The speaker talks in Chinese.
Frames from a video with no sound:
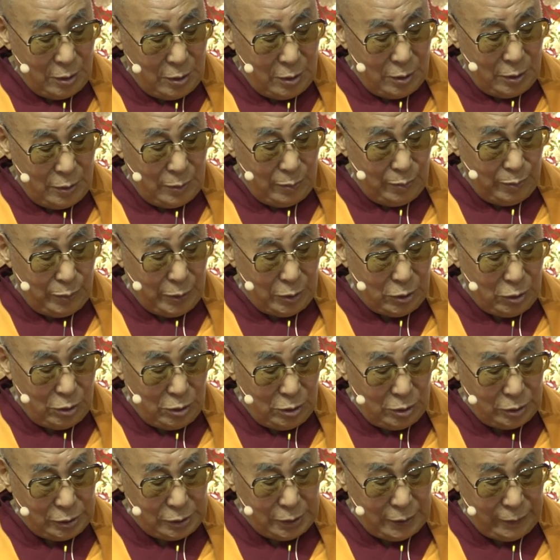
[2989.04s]
而且下
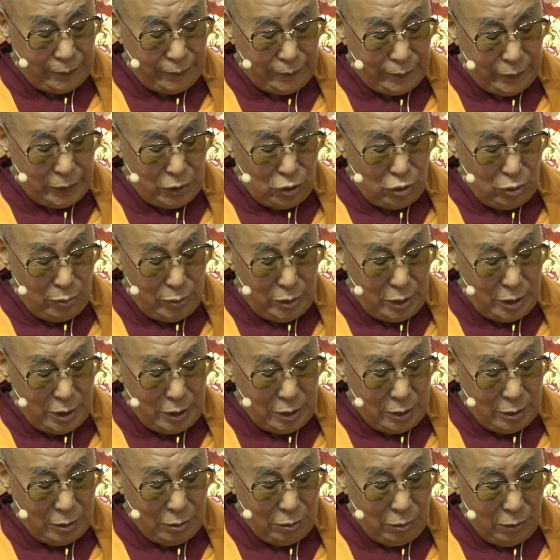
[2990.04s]
面这句话非常的
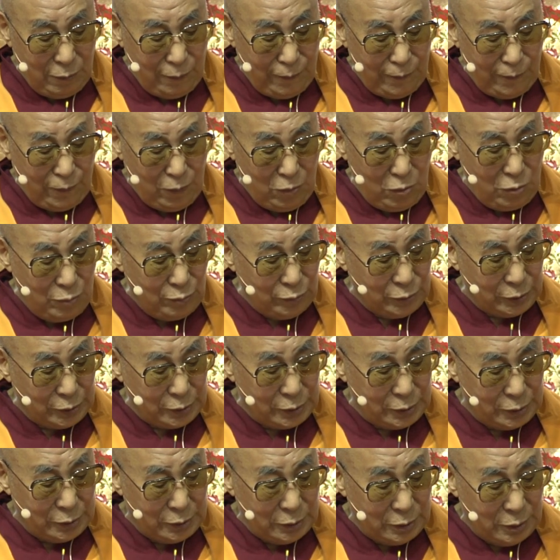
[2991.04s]
重要，
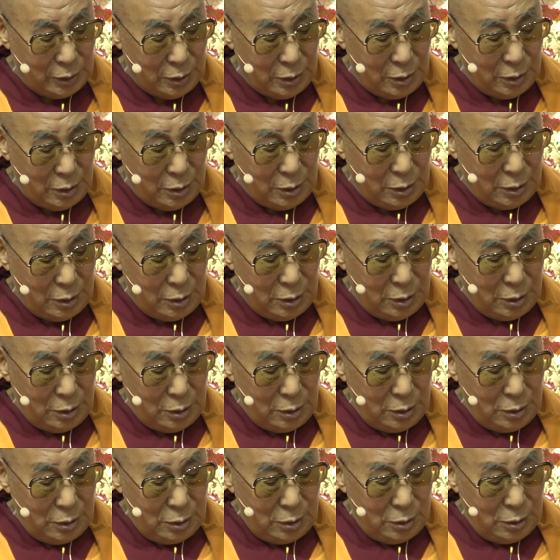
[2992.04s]
非常的强而有力。
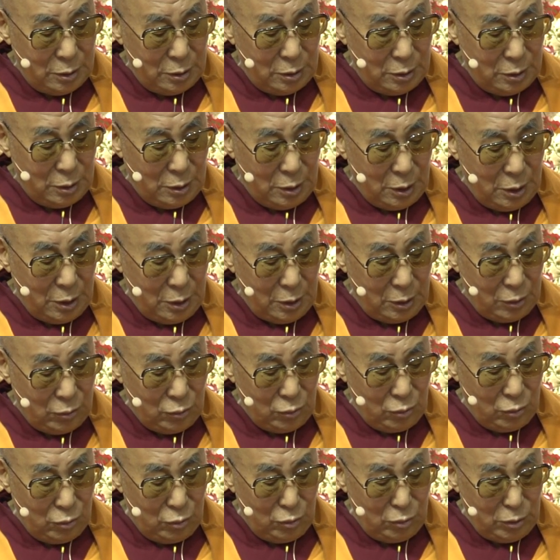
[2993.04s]
英
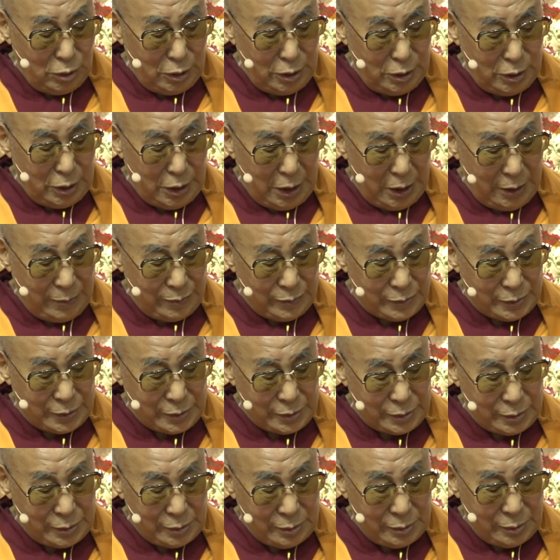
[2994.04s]
文要是
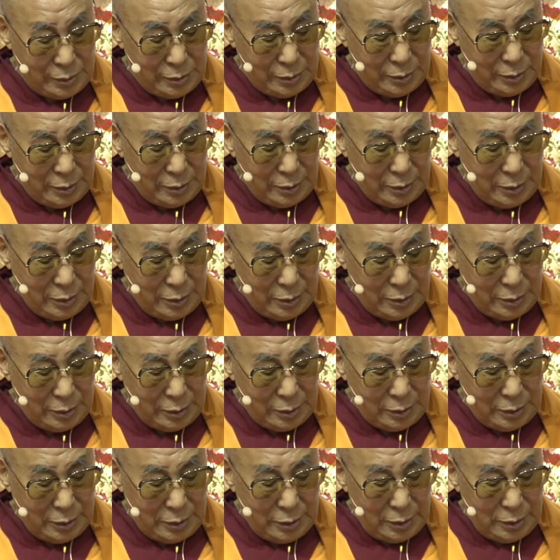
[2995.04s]
这样讲的，
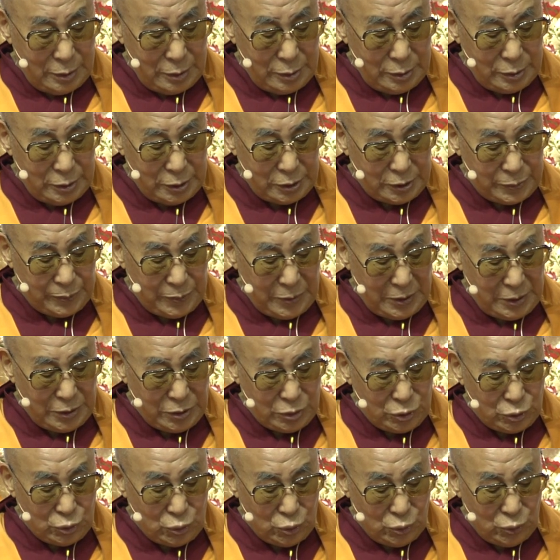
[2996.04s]
现在尊者在
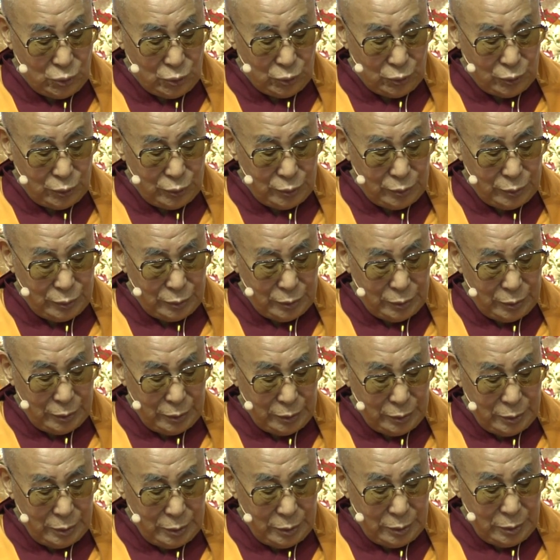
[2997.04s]
念诵英文
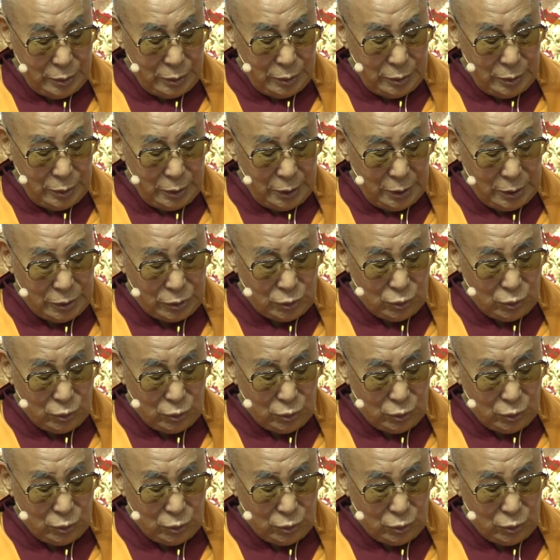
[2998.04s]
补充的话，